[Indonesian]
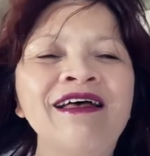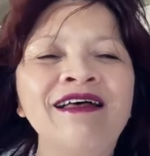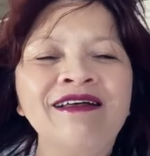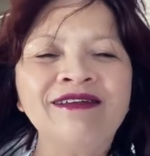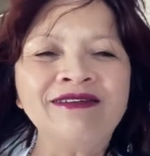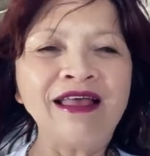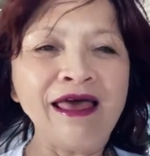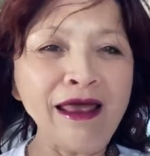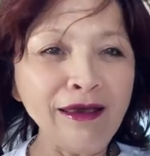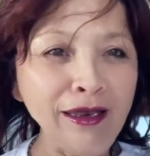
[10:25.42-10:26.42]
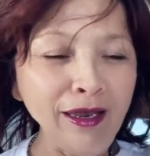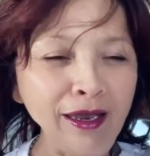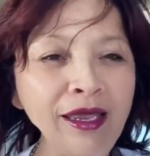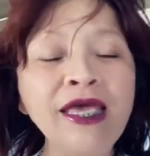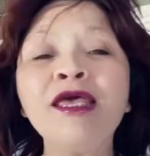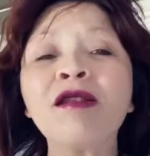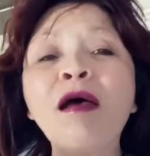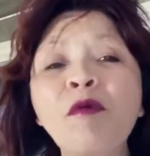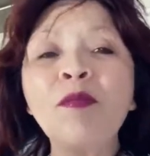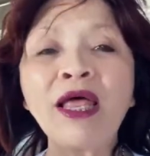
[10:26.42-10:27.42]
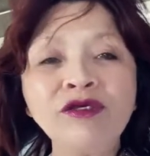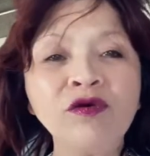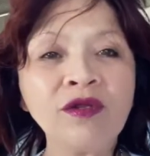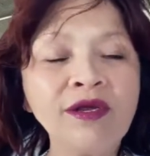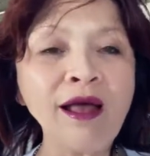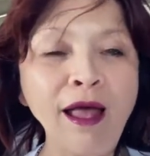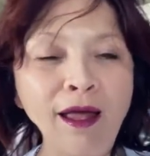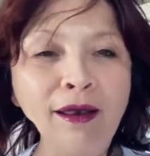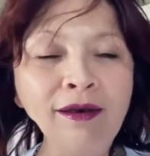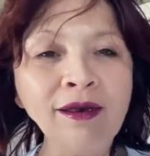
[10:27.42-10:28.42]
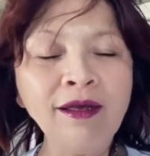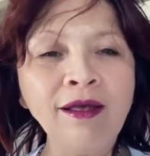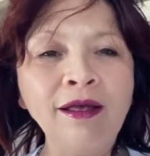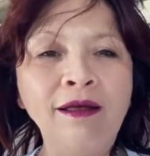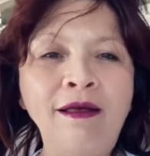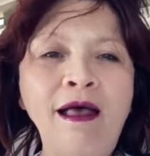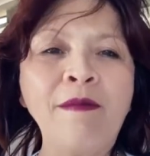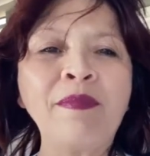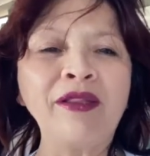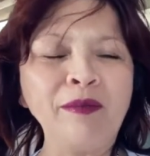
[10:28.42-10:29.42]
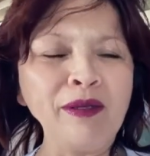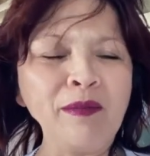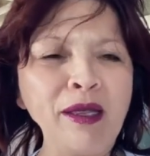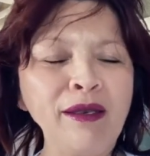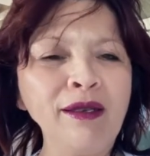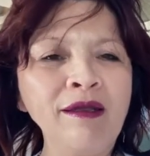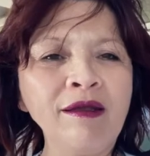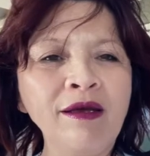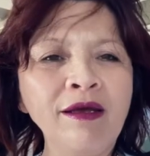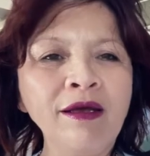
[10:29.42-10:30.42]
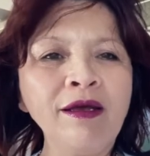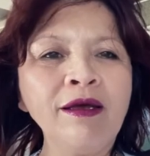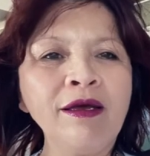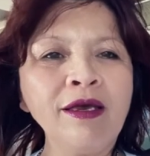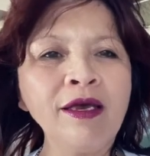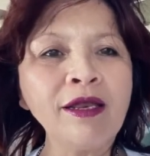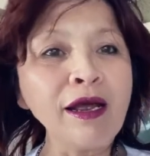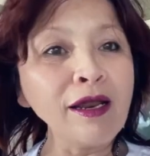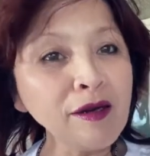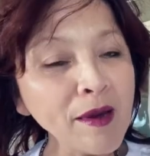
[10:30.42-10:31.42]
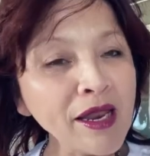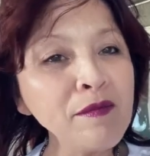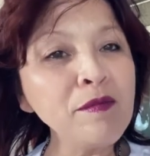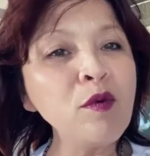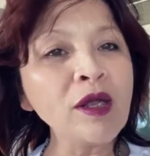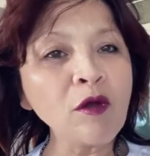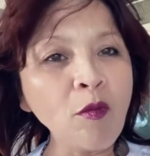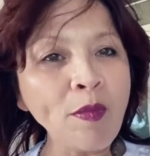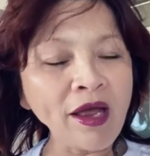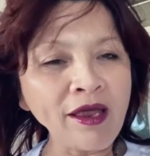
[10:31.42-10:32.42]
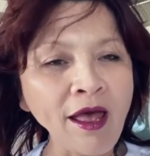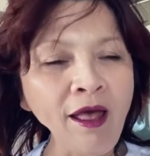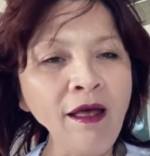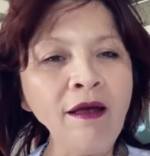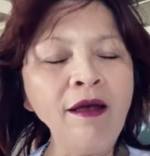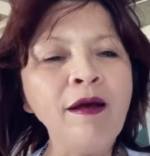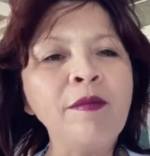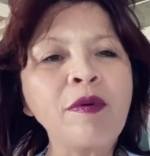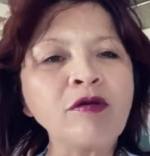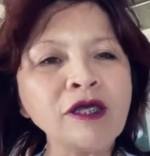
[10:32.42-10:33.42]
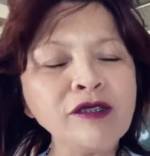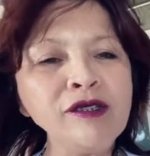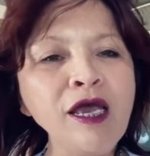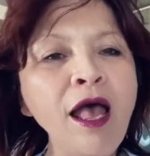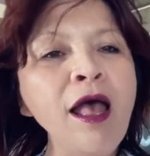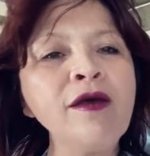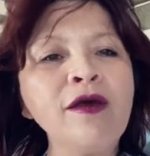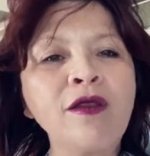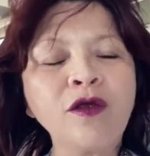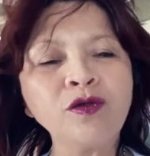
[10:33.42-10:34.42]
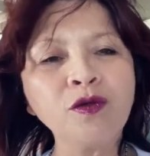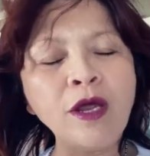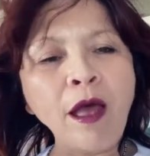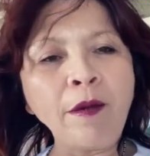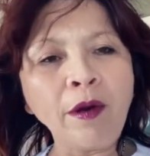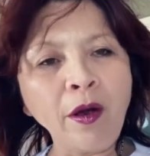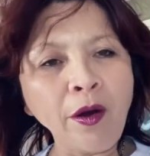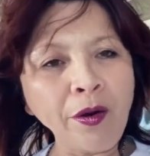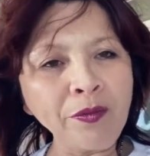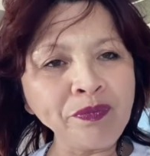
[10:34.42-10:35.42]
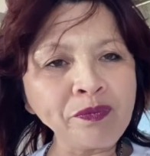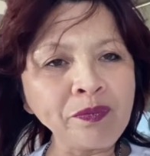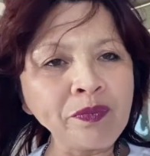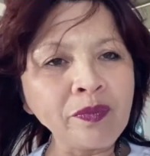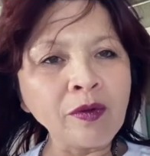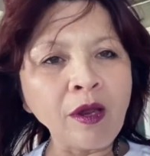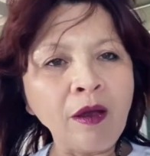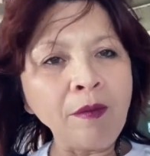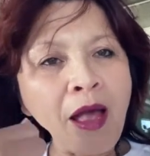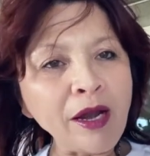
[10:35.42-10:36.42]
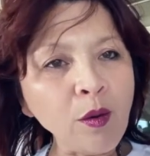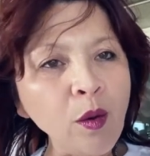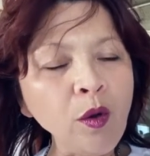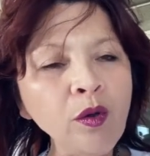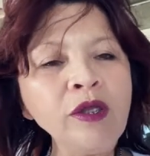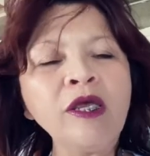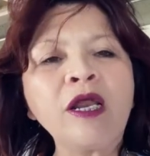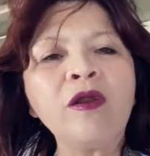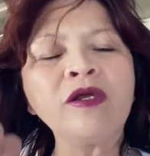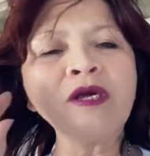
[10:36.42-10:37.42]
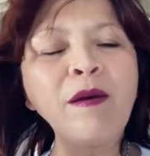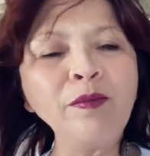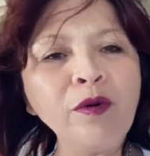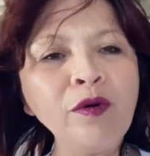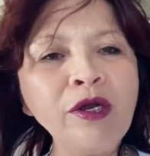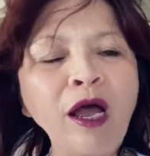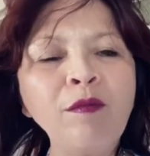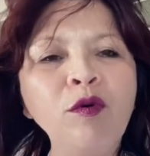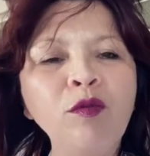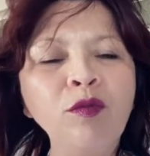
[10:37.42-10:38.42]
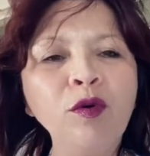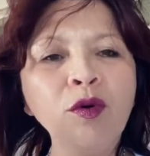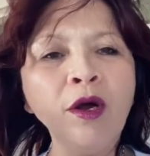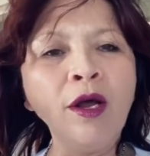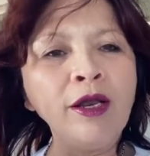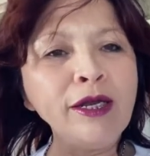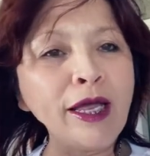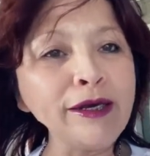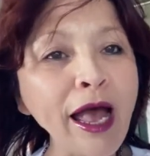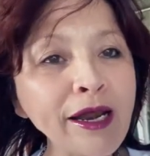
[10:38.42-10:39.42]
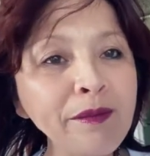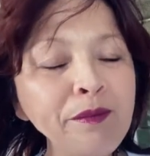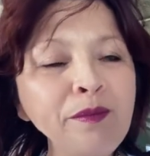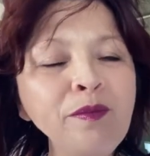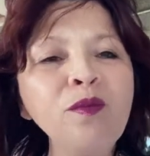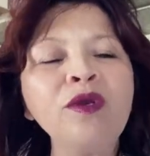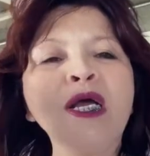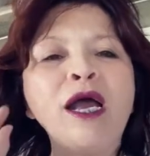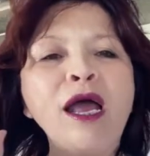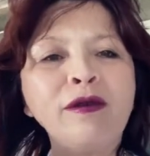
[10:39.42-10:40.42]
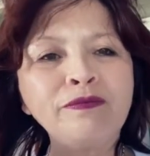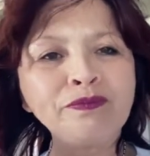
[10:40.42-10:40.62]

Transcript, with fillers: Sekarang ini Ira mau melanjutkan apa teman-teman? Ira kan kemarin buat opak ya. Prosesnya Ira sudah uh, parut, Ira ada campur dengan bumbu, dengan garam, dengan